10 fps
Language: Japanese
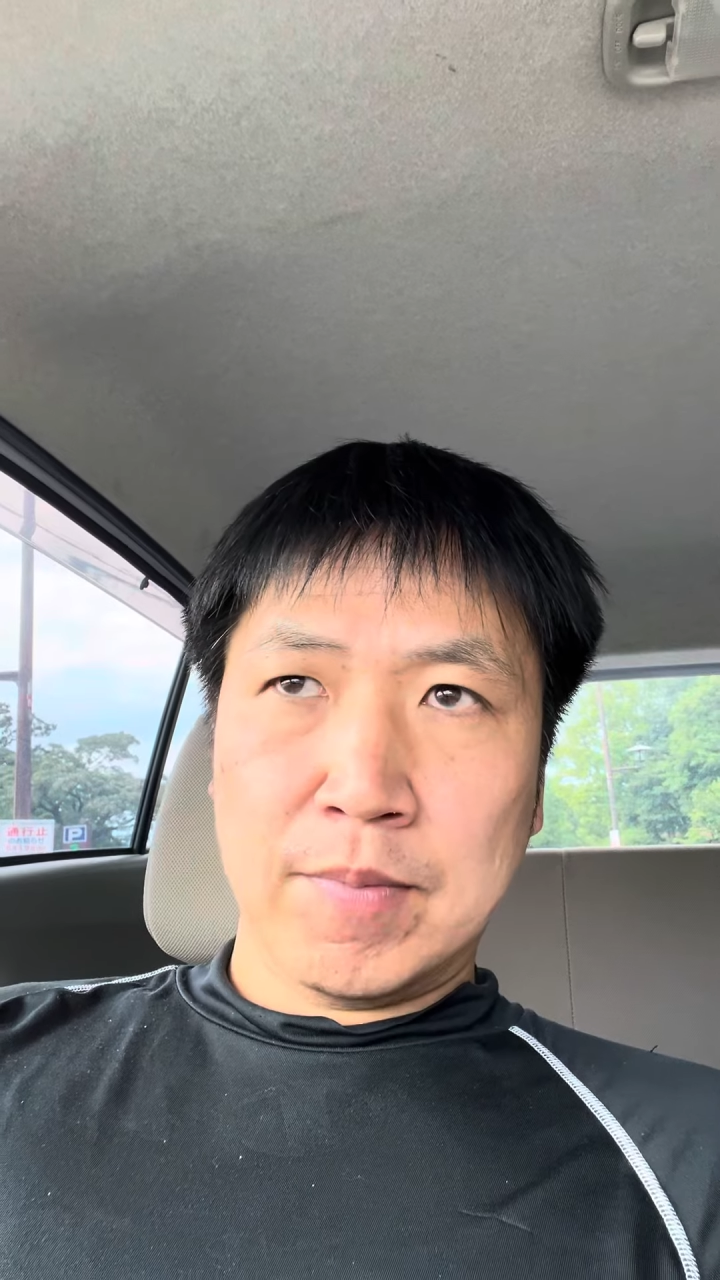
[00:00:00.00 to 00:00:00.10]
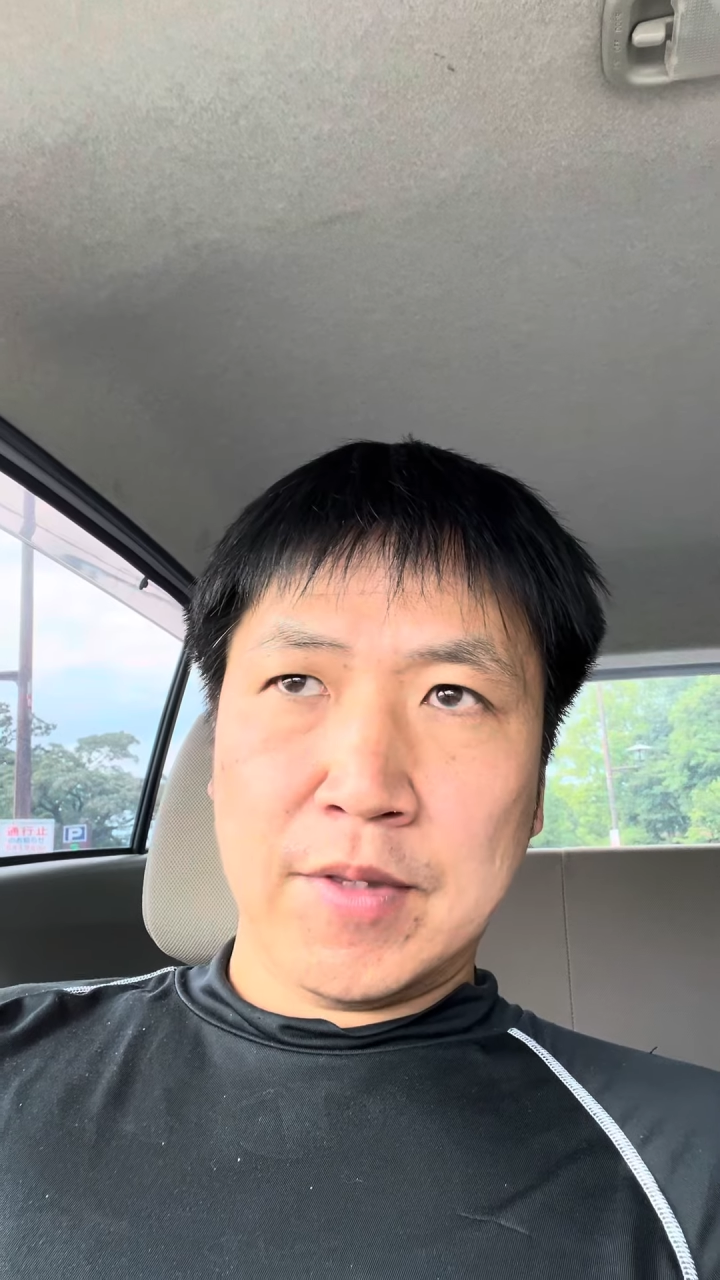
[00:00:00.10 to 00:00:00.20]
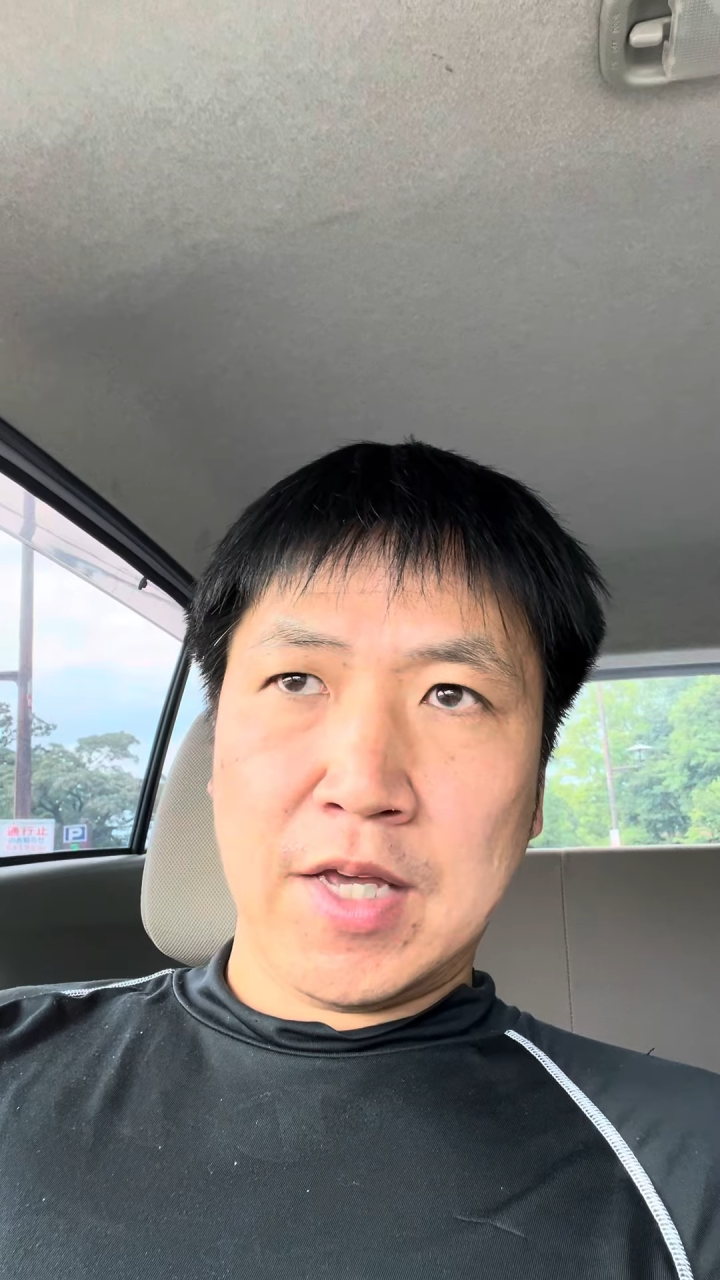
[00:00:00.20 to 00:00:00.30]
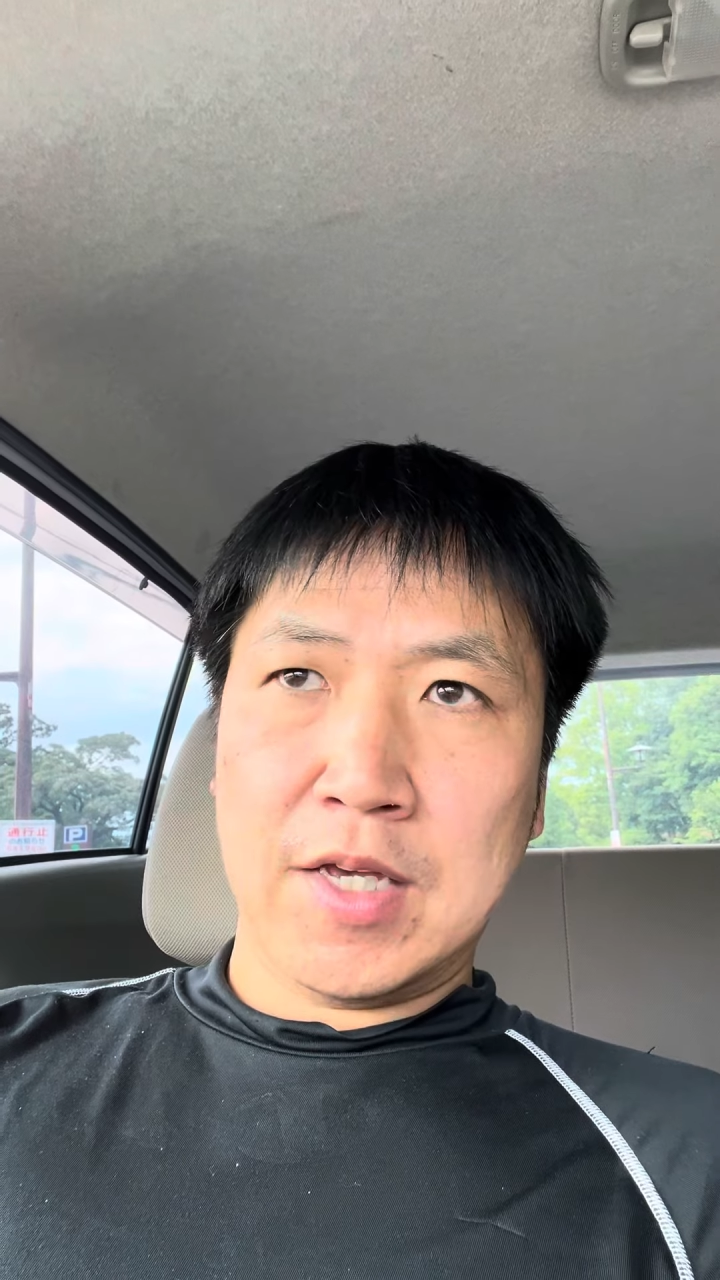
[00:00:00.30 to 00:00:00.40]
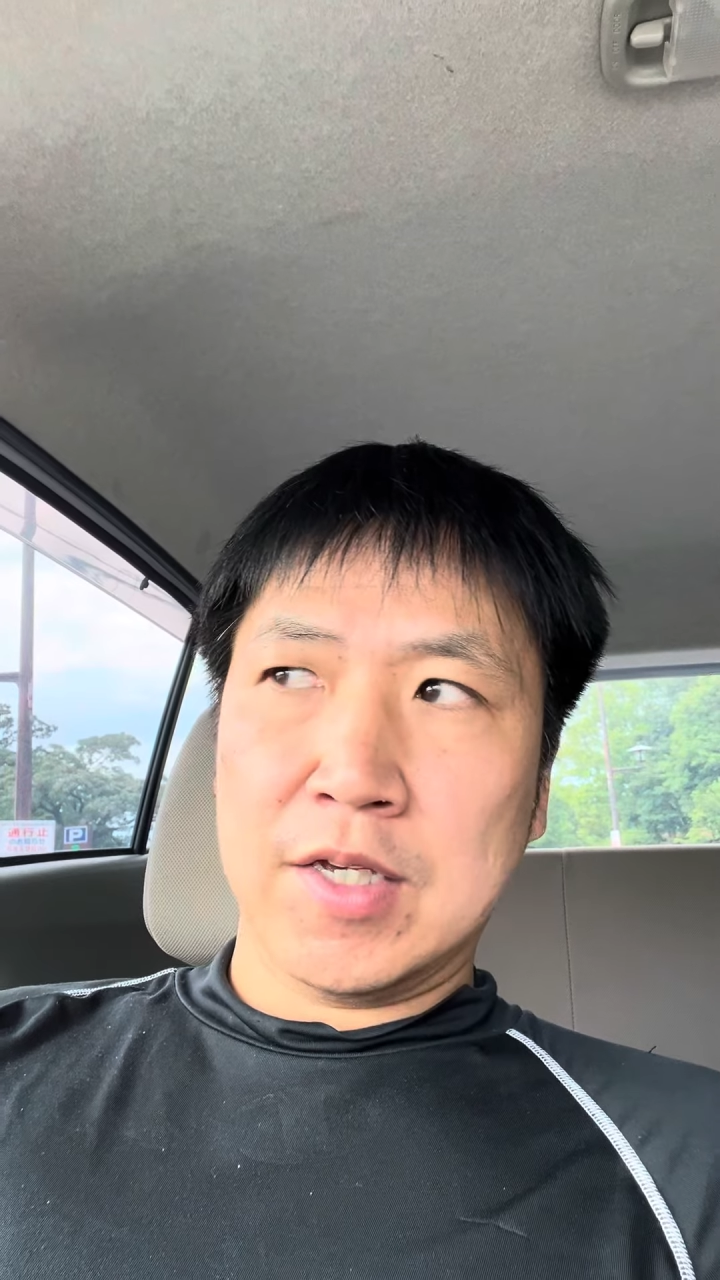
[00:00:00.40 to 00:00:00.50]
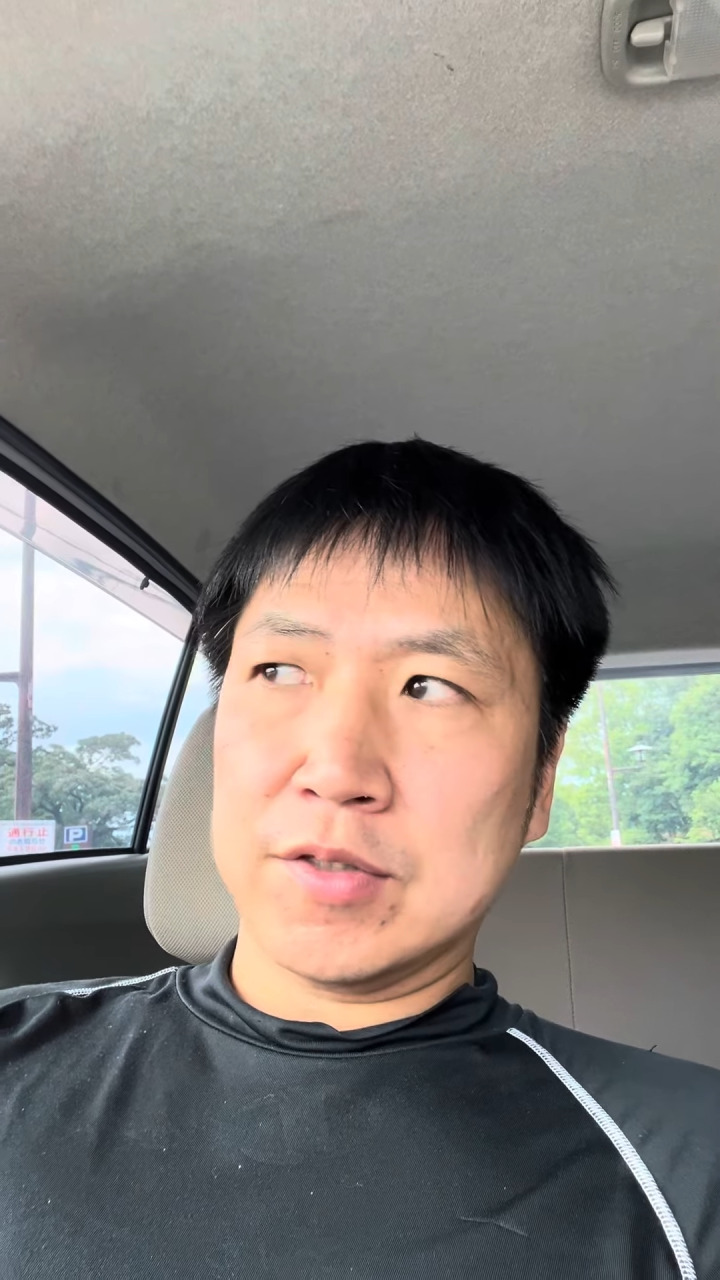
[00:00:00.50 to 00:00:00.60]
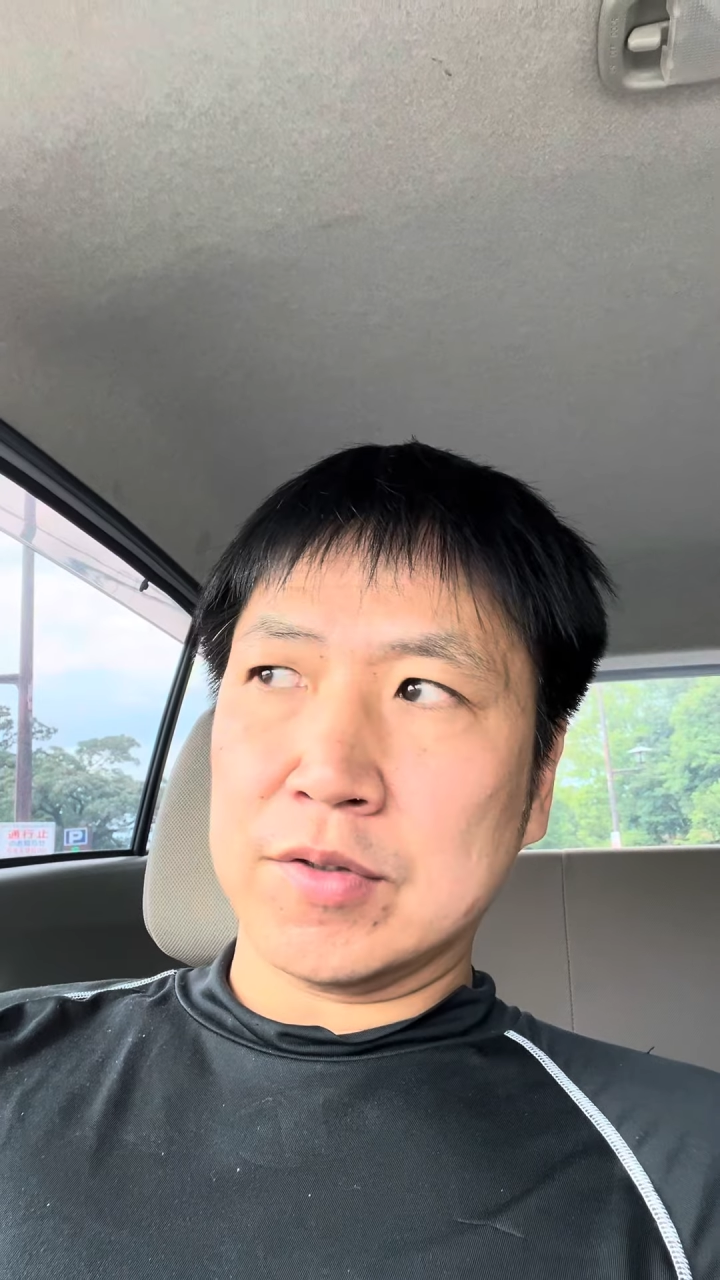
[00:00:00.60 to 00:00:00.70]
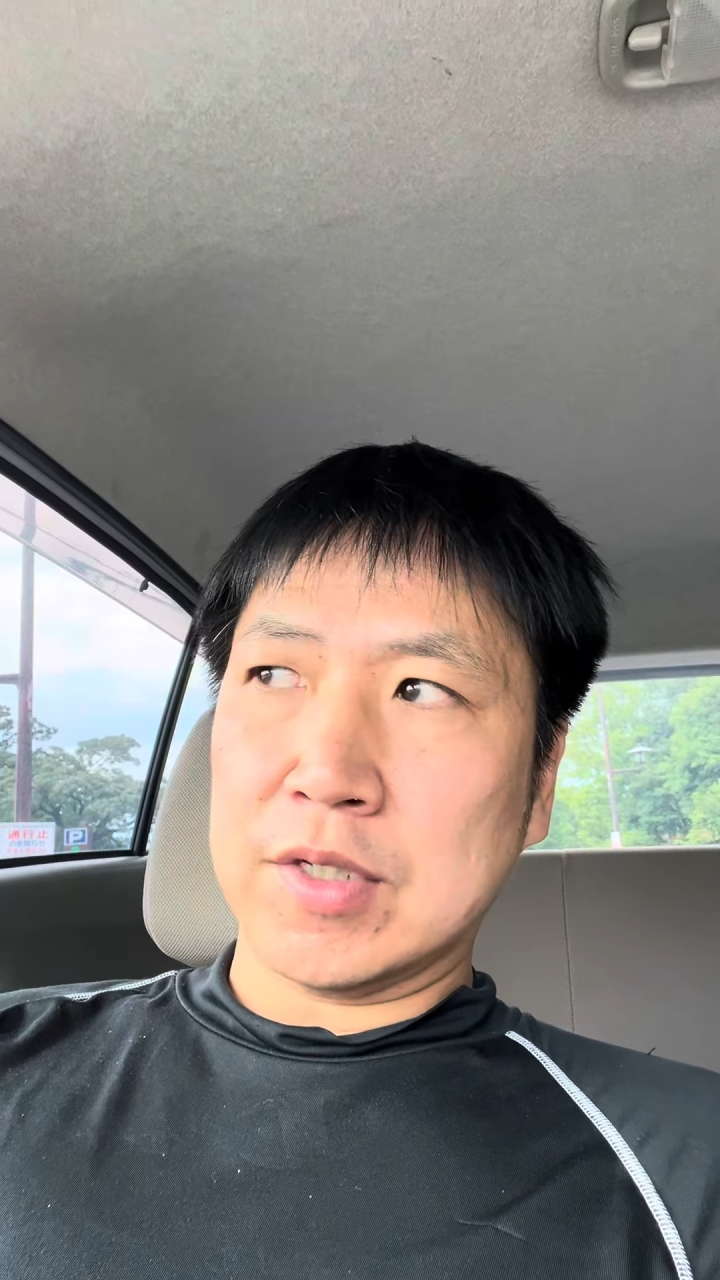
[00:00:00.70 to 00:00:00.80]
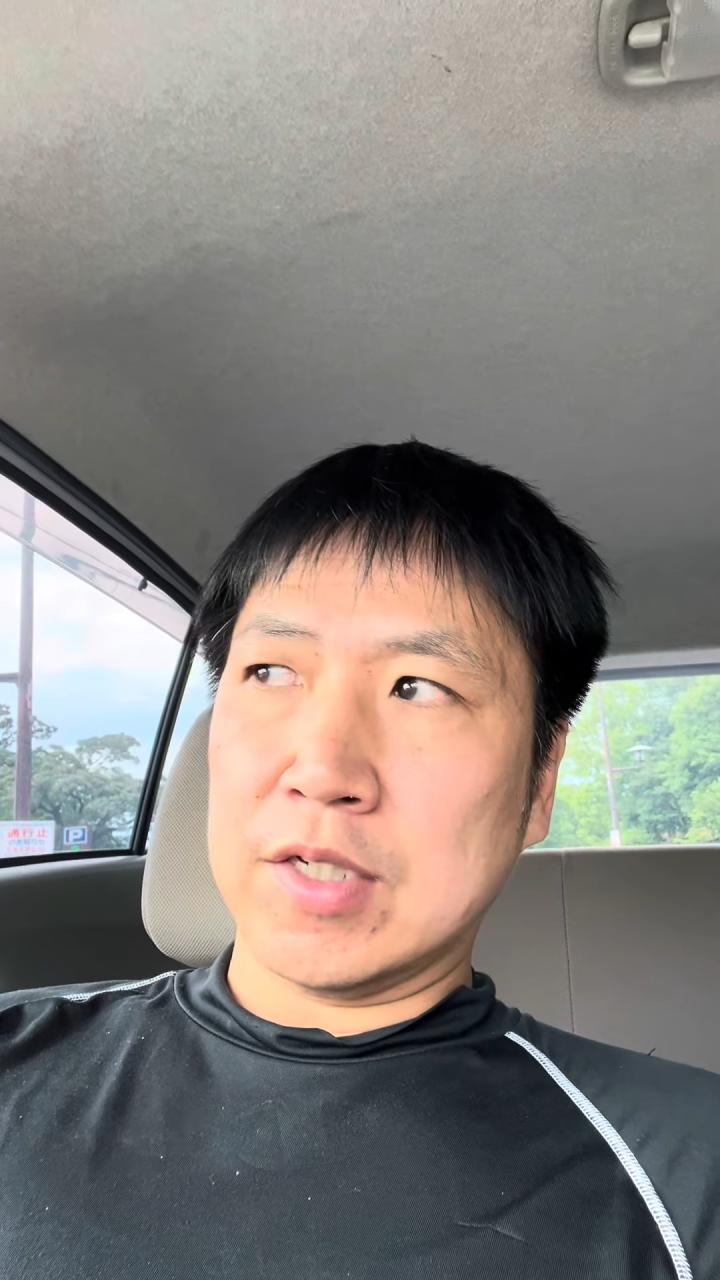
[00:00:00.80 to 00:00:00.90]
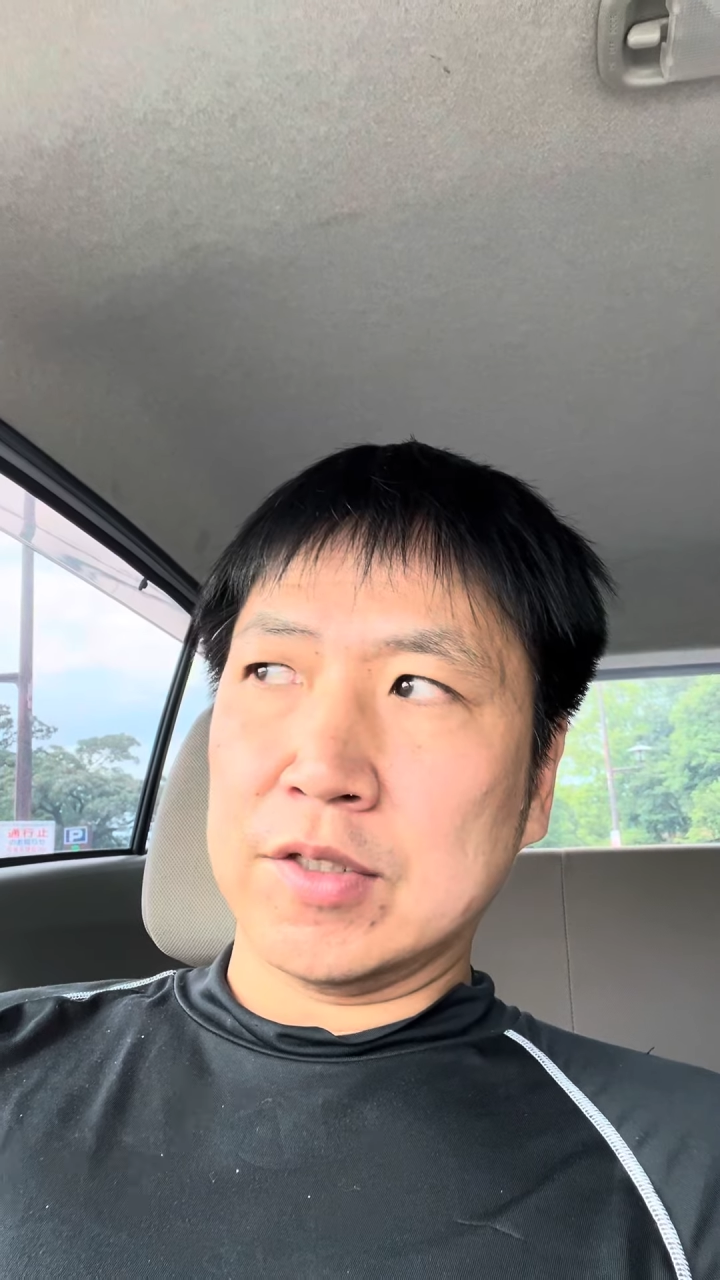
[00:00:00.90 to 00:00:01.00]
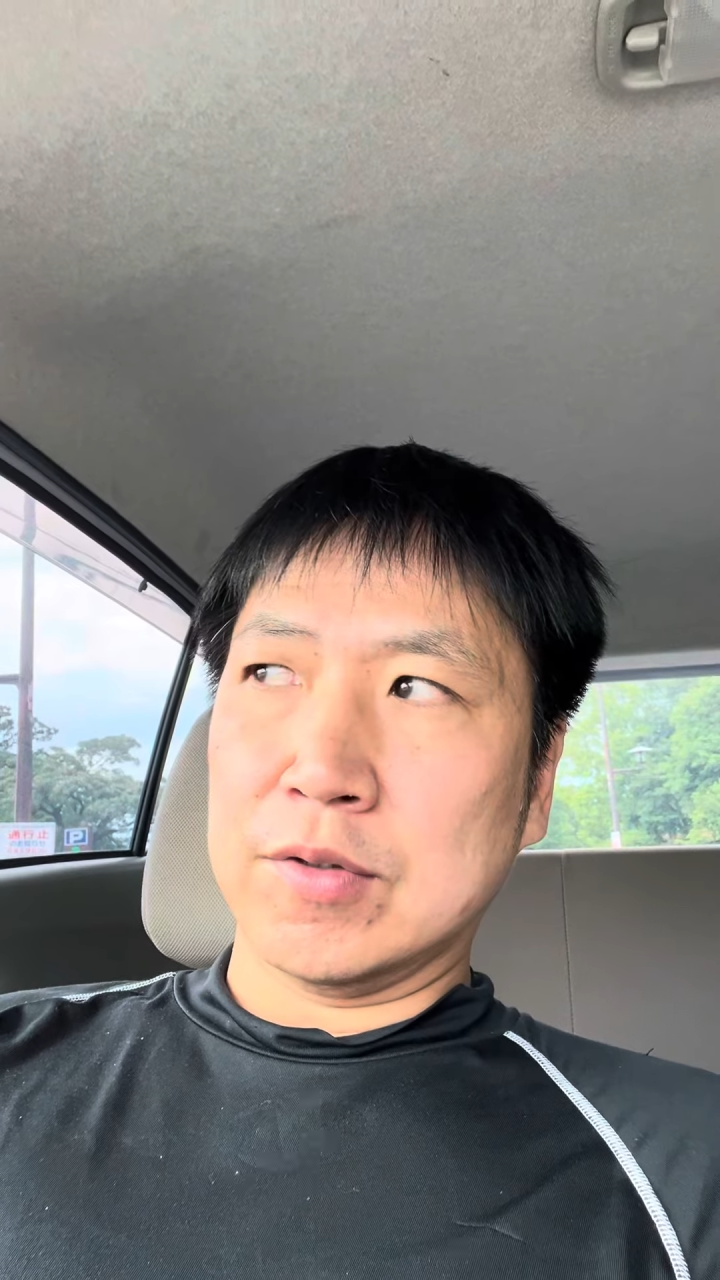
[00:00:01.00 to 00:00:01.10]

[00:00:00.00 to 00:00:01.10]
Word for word: ね、あ